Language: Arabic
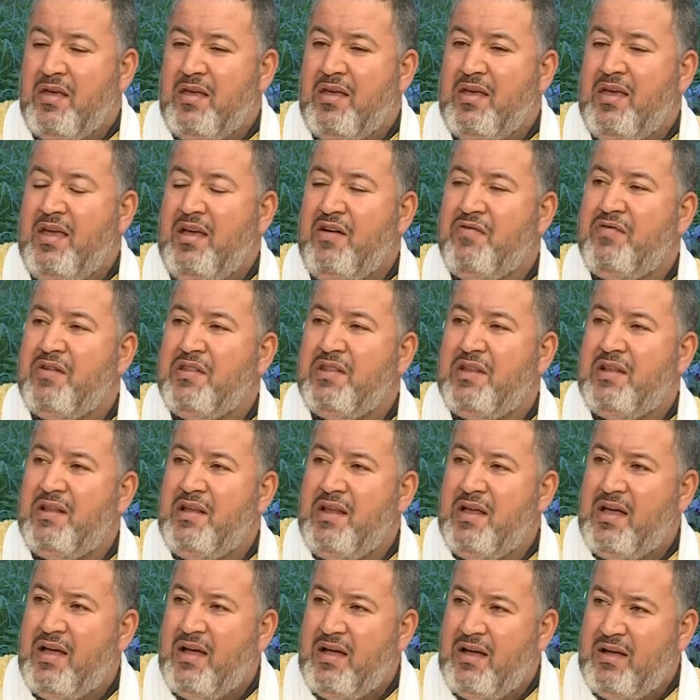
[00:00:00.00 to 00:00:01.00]
احفظ
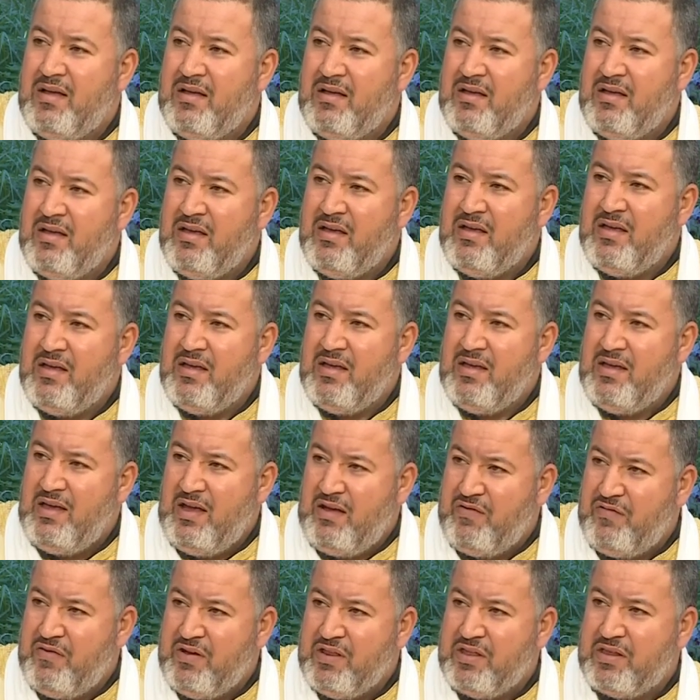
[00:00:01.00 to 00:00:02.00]
الله
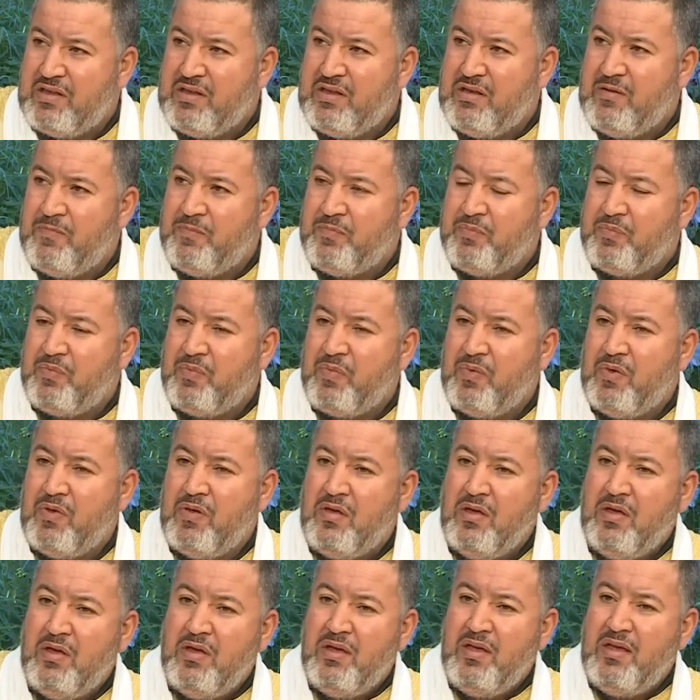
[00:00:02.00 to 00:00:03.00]
يحفظك
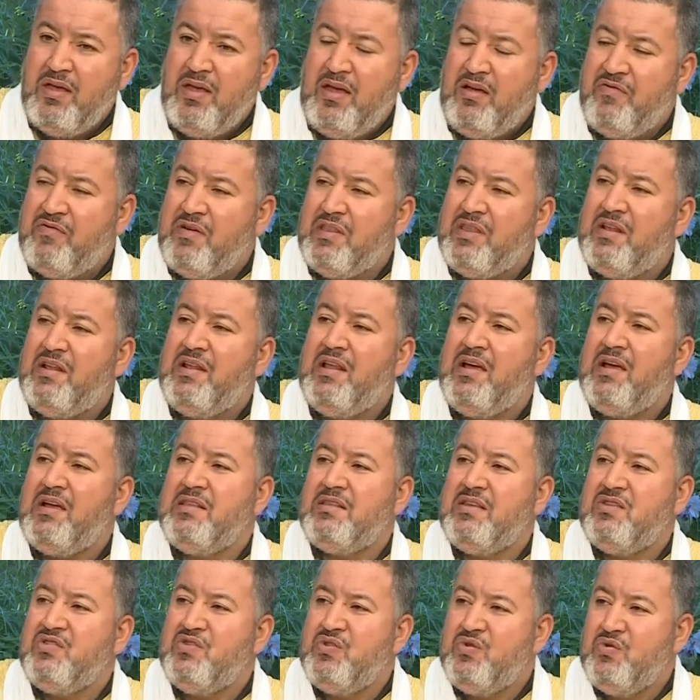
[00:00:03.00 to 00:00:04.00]
احفظ الله
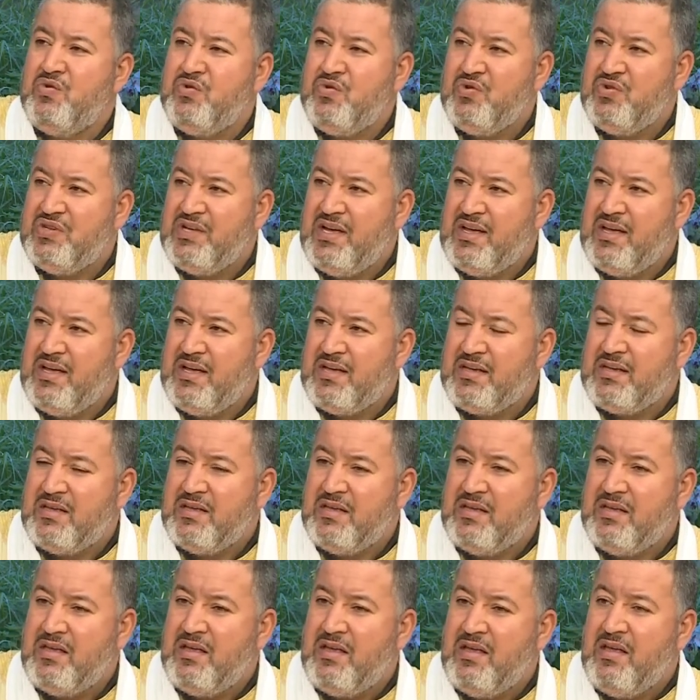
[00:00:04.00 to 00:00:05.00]
تجده تجاهك
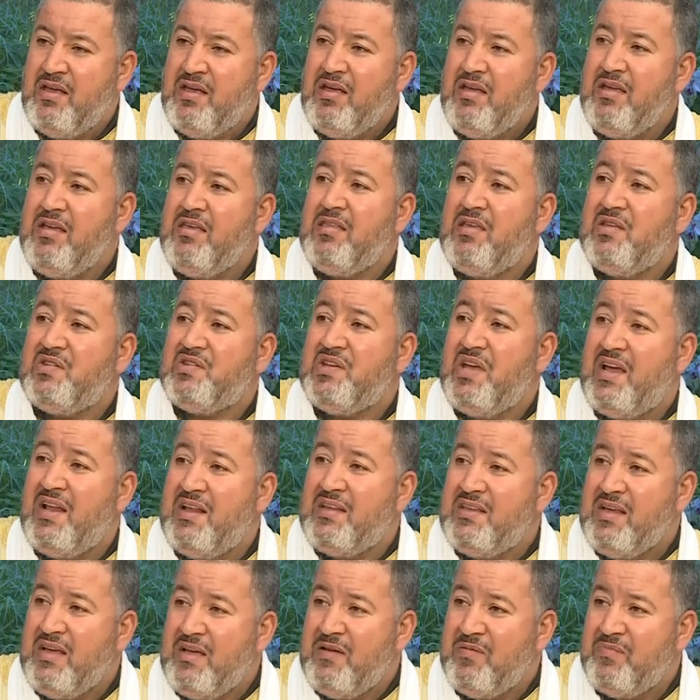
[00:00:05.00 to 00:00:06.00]
إذا
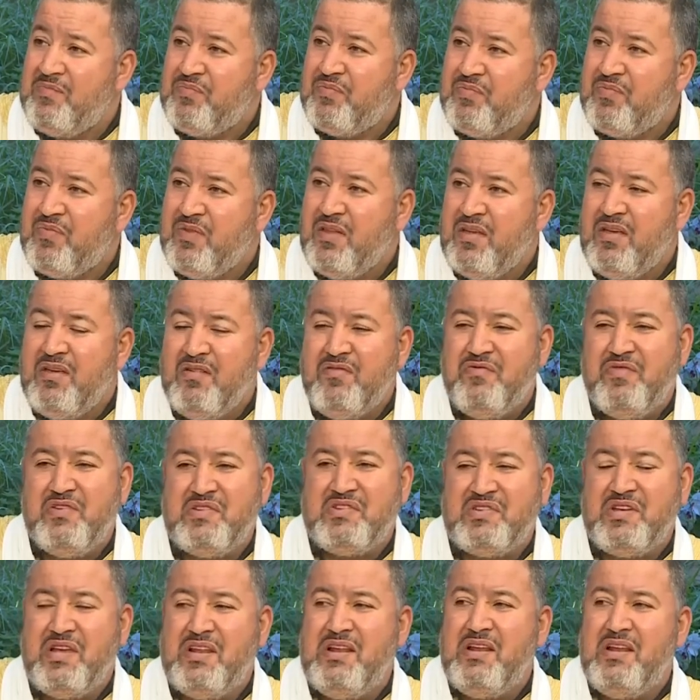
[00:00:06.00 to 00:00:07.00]
سألت فاسأل الله
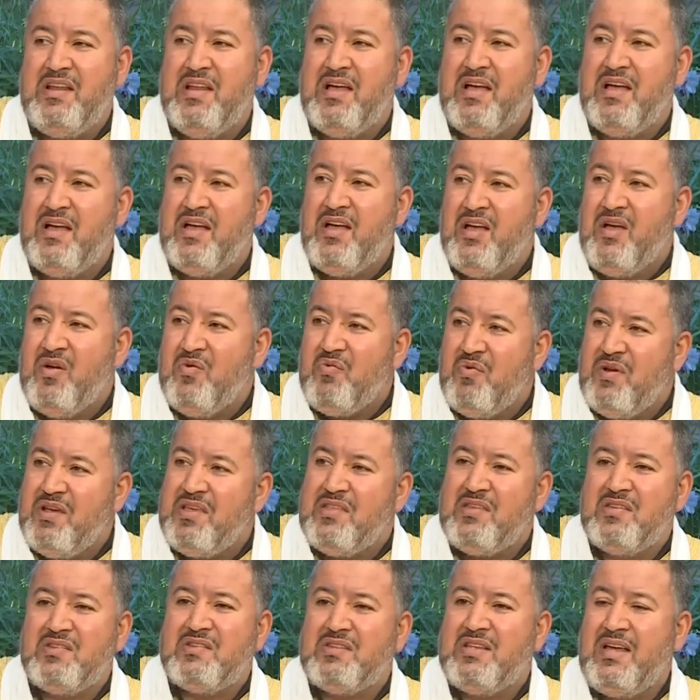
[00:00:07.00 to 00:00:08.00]
فاسأل الله
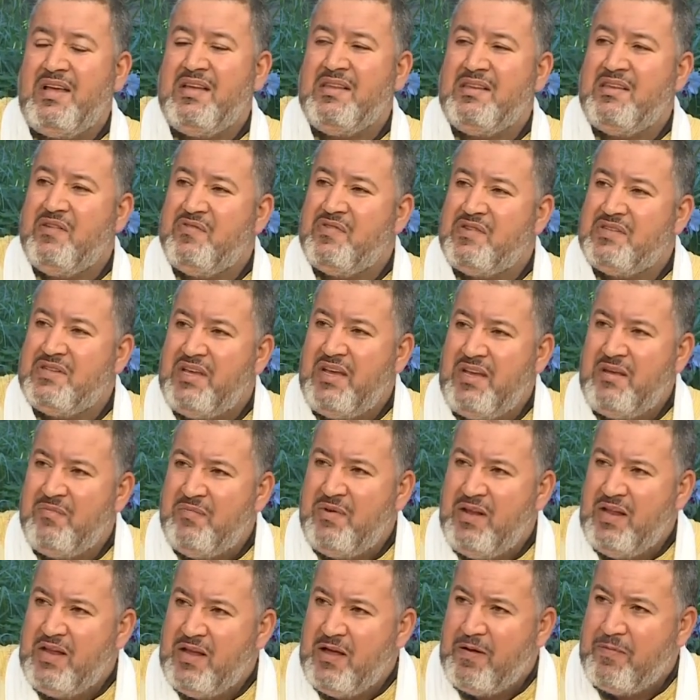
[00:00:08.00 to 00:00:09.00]
وإذا استعنت فاستعن
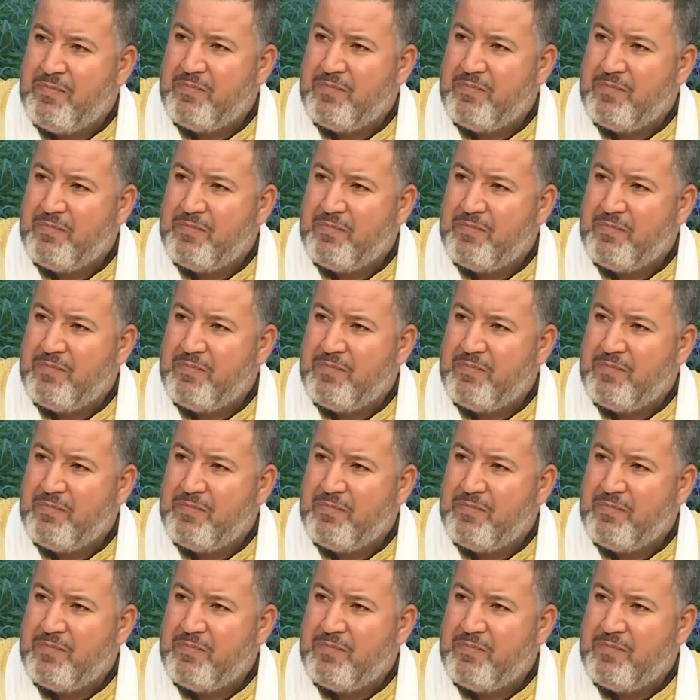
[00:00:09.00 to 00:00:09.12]
بالله